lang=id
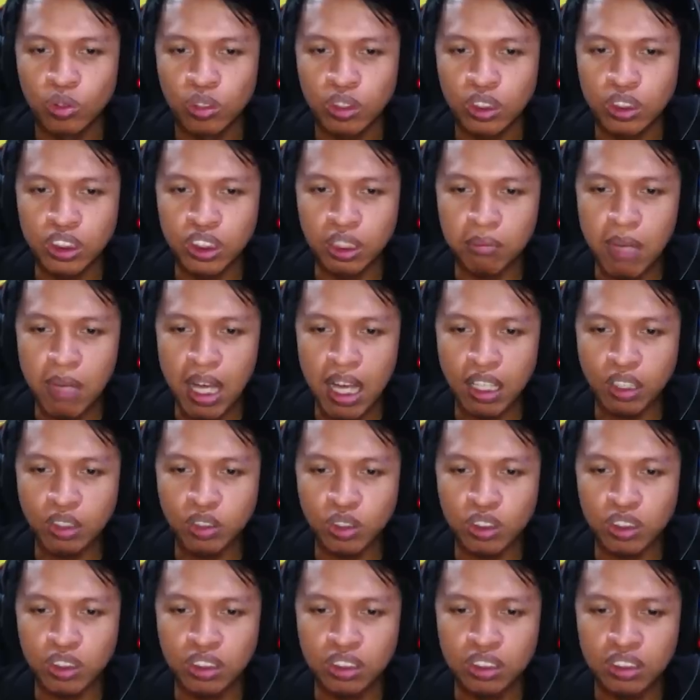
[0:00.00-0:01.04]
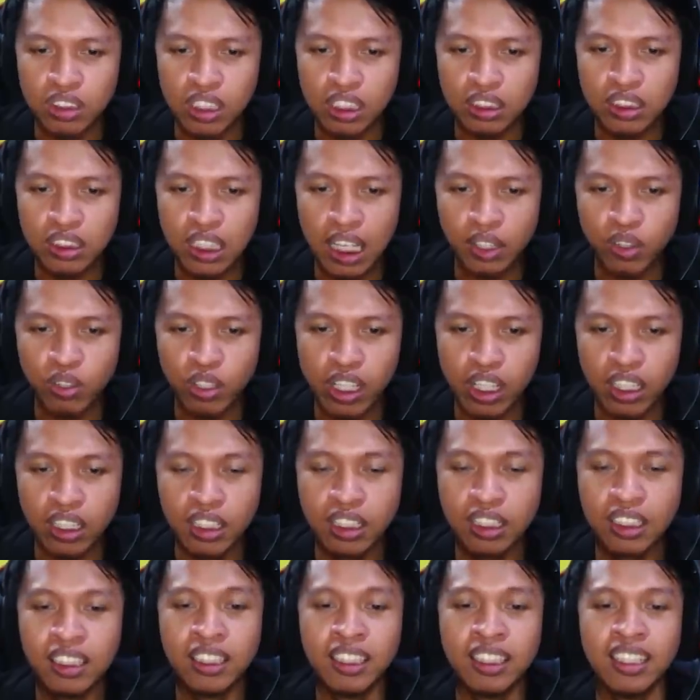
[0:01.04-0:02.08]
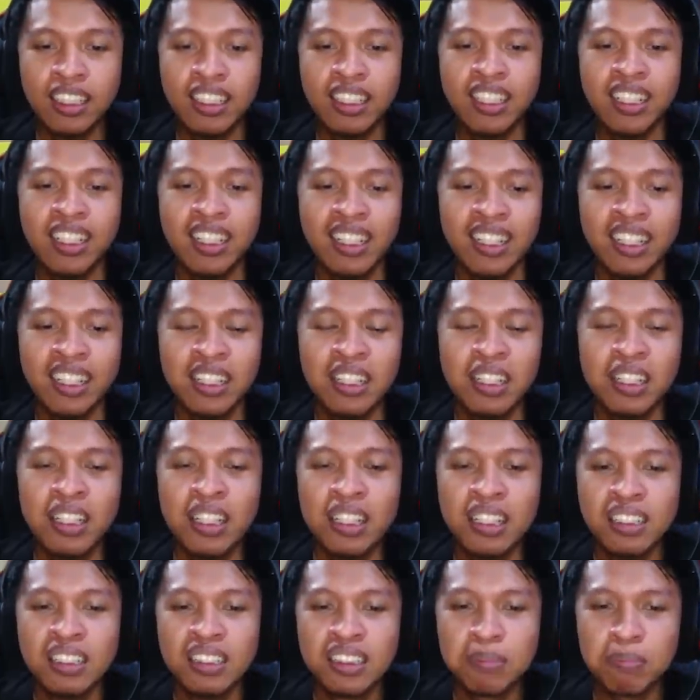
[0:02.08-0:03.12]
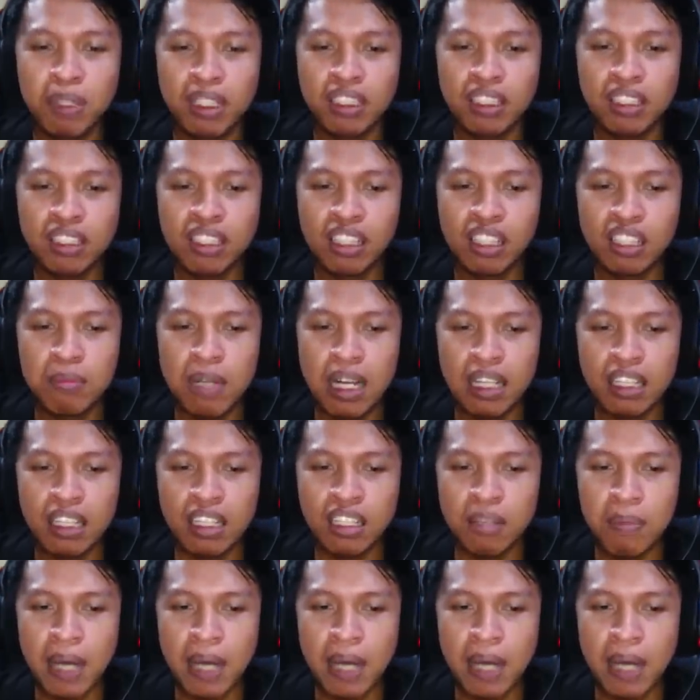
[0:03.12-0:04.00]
Kenceng banget cuy Dia jatuh dia Sepertinya dia keberatan